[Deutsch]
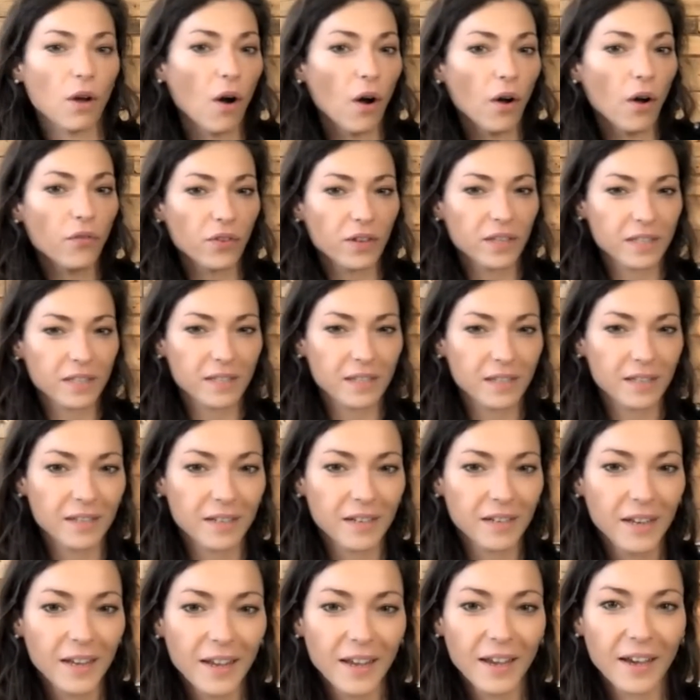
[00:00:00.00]

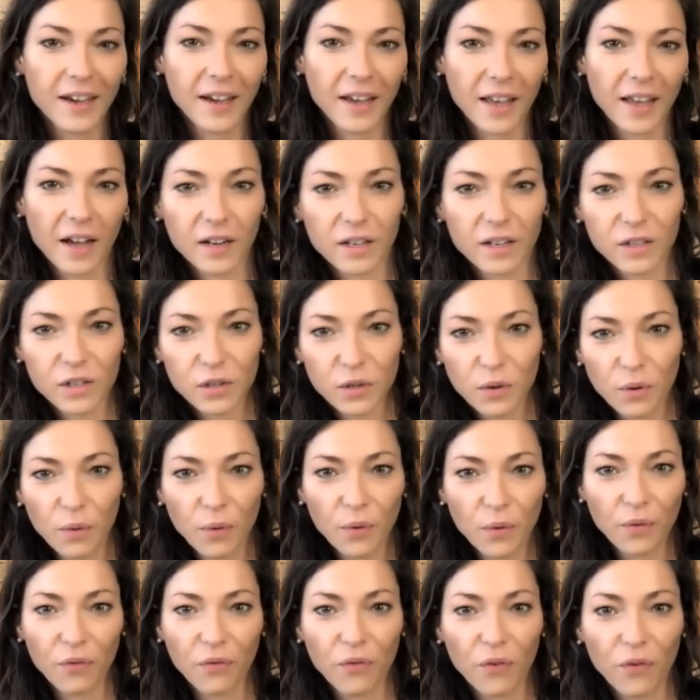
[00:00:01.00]
häufigsten
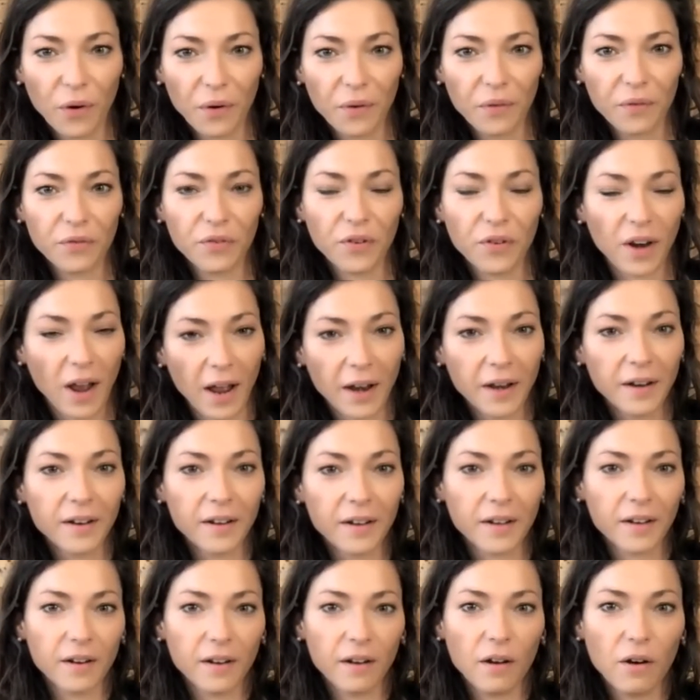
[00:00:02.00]
Reaktionen von, von
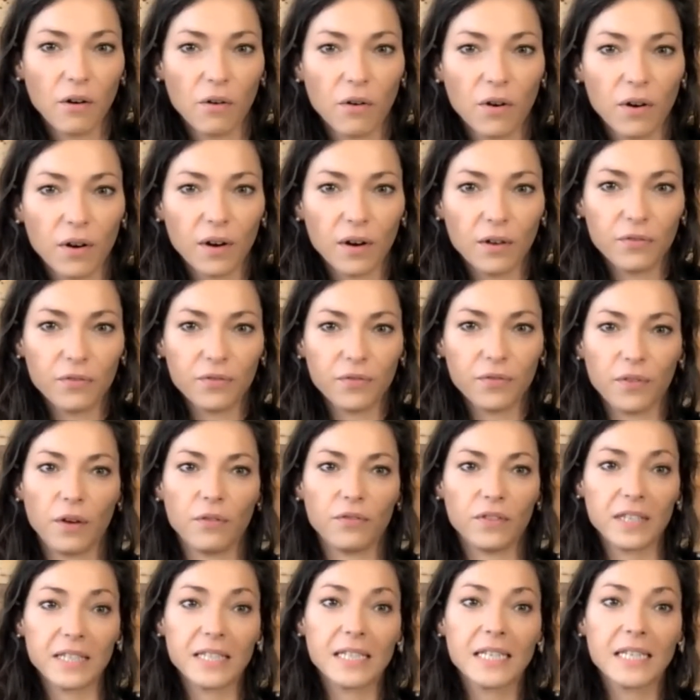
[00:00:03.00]
anderen auch auf,
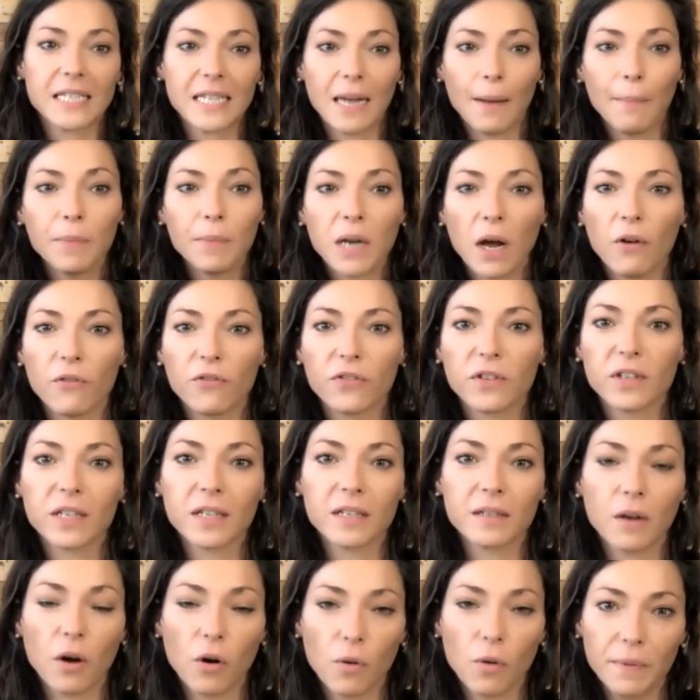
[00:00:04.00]
auf diesen
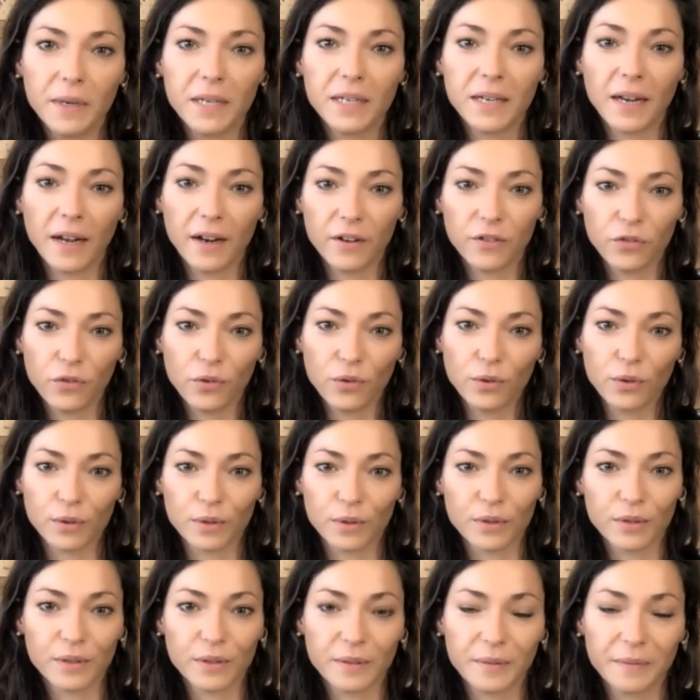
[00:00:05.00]
Gesamtauftritt, auch mit deinen
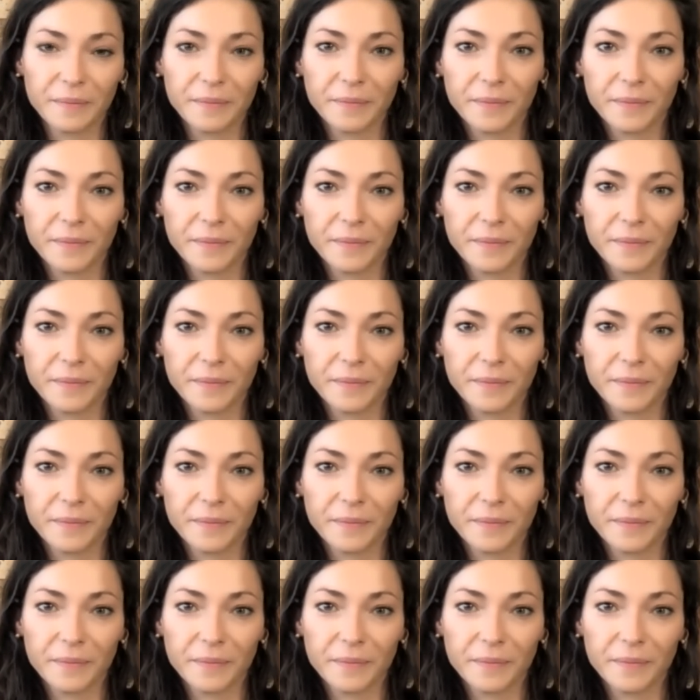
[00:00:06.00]
Fotos.